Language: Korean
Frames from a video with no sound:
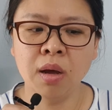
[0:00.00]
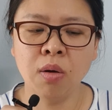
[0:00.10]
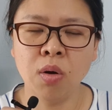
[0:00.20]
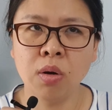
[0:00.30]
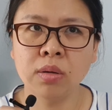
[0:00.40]

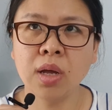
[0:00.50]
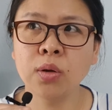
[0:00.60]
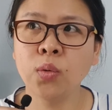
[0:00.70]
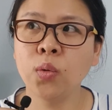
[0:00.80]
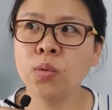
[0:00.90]
어,
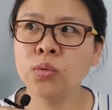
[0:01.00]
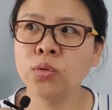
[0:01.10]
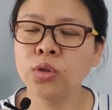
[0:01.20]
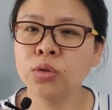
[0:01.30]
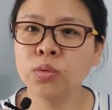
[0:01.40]
학교
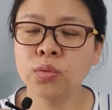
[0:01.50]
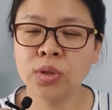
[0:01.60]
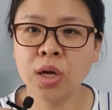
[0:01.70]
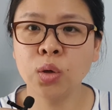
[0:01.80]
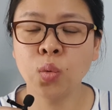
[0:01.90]
튜이션도
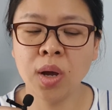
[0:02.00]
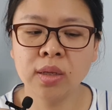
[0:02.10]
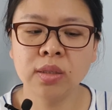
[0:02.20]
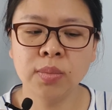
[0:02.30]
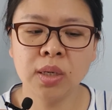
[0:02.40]
싸기도
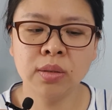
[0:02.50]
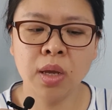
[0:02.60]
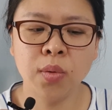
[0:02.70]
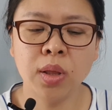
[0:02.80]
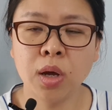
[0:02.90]
하지만
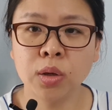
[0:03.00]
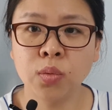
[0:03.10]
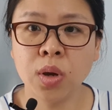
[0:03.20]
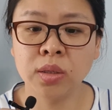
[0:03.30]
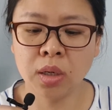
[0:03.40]

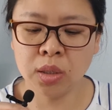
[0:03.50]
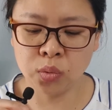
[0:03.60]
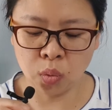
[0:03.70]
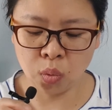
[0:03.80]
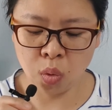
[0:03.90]
생활하기도 굉장히
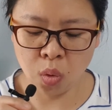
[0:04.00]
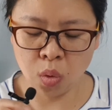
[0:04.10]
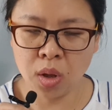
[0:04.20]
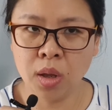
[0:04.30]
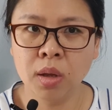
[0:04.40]
좋고